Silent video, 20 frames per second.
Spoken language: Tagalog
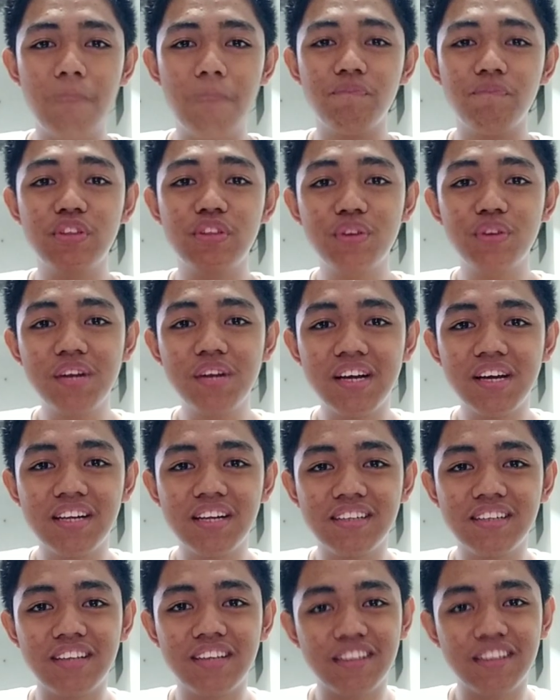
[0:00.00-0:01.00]
Dito na nga
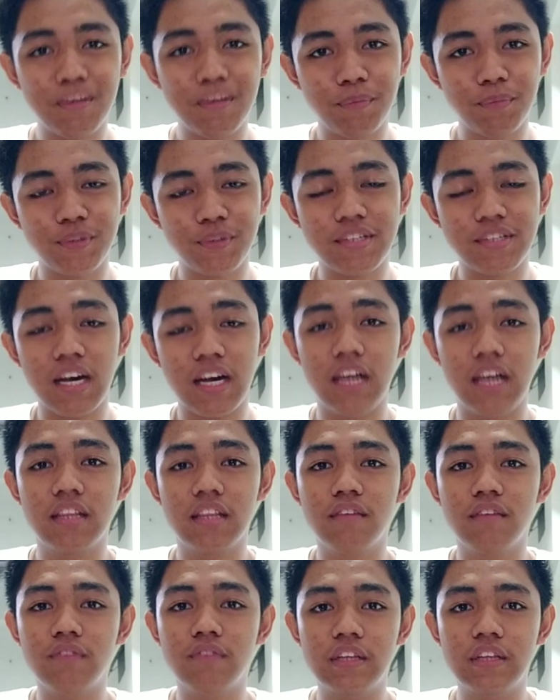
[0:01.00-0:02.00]
nagtatapos ang
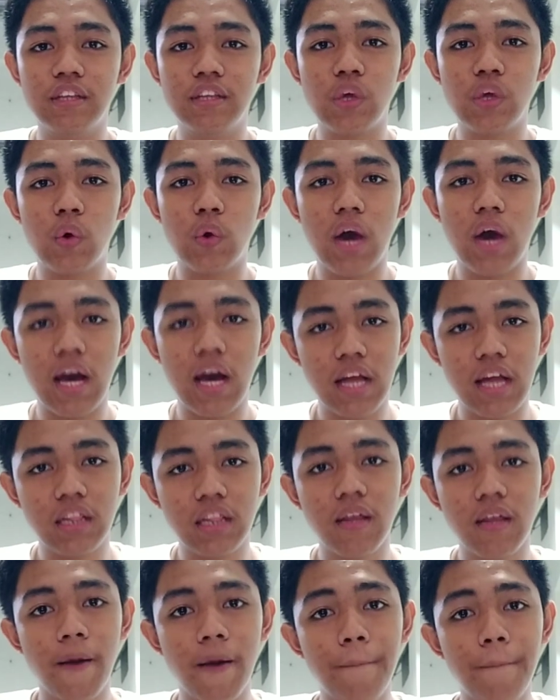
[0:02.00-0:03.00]
ating video at
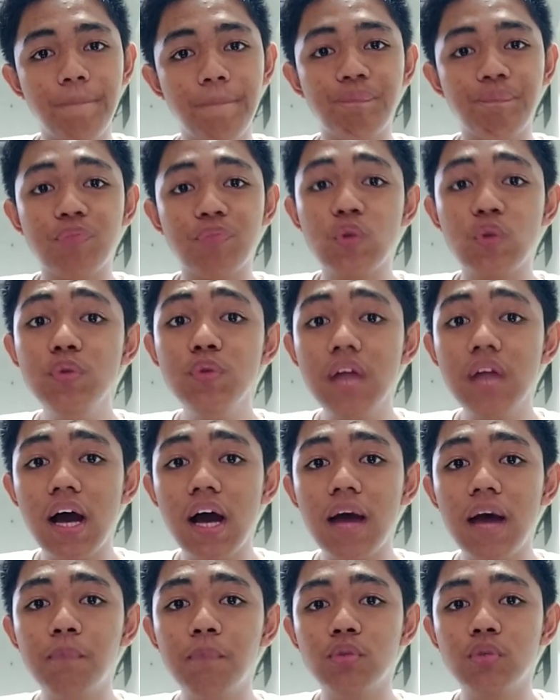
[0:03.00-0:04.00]
kung
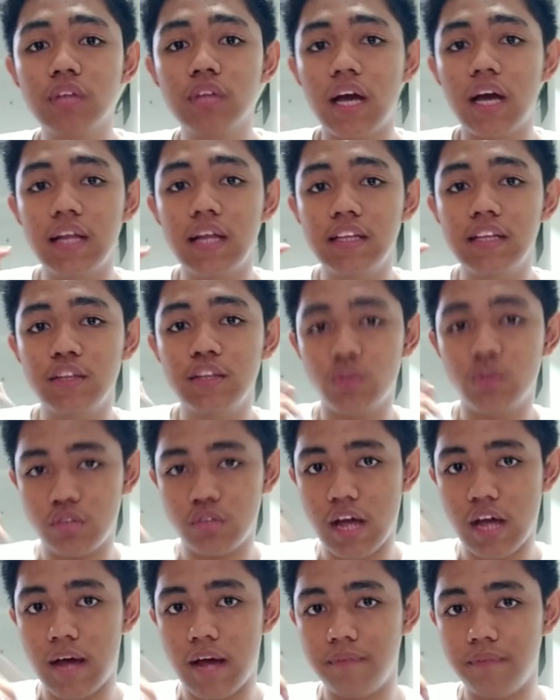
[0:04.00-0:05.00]
nakaabot ka dito
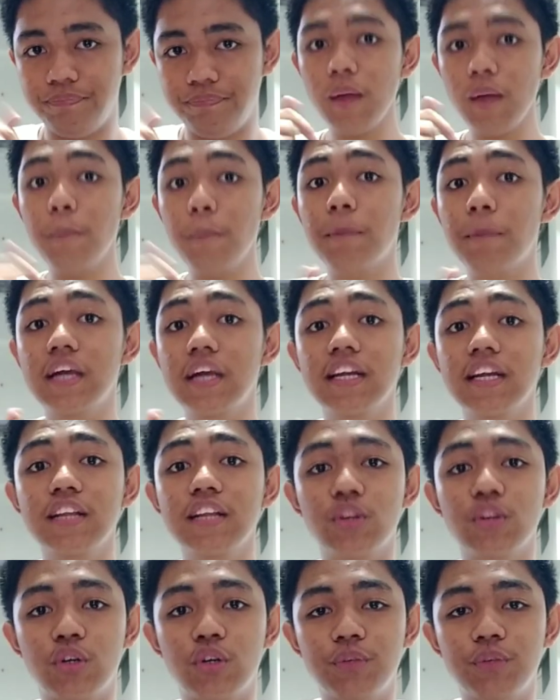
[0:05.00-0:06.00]
sa part na
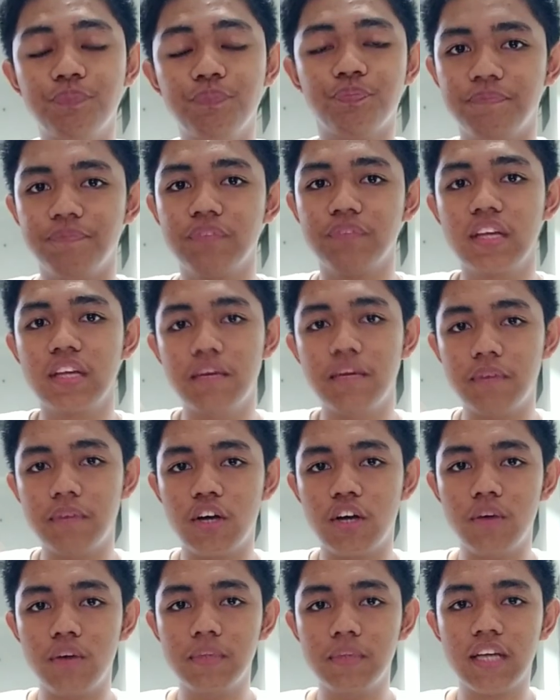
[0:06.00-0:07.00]
to,
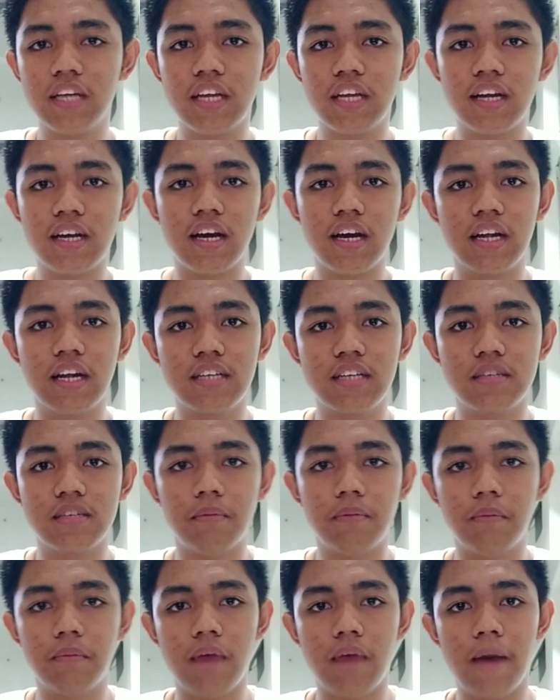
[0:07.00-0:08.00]
mag-comment kayo ng heart sa
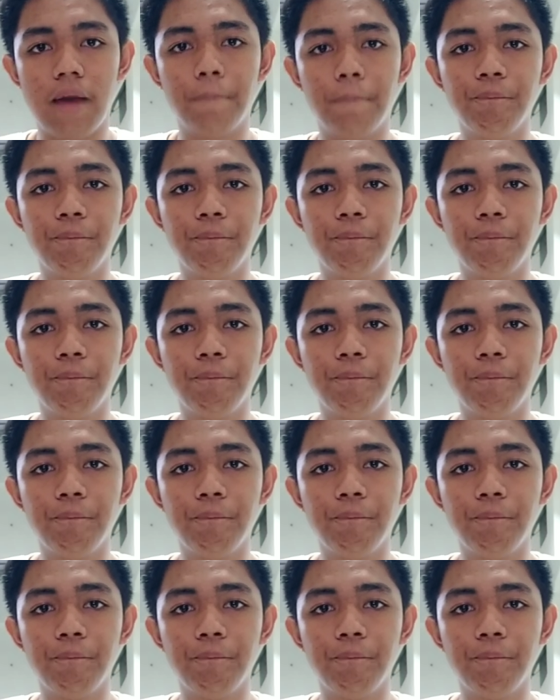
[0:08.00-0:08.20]
baba.